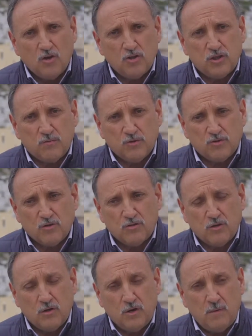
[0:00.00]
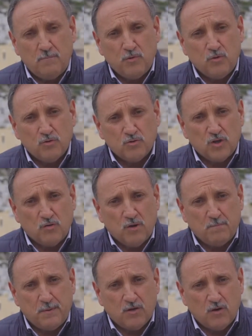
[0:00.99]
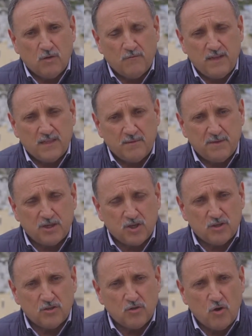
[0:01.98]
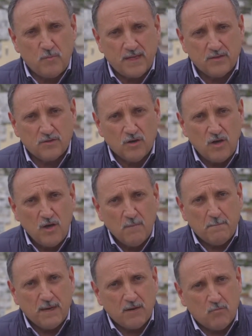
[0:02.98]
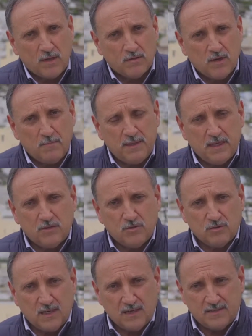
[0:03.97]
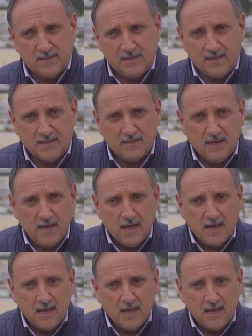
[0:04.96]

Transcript: non si possono ottenere più, cioè quel piccolo 20% di aumento per quanto l'abitazione dei residenti.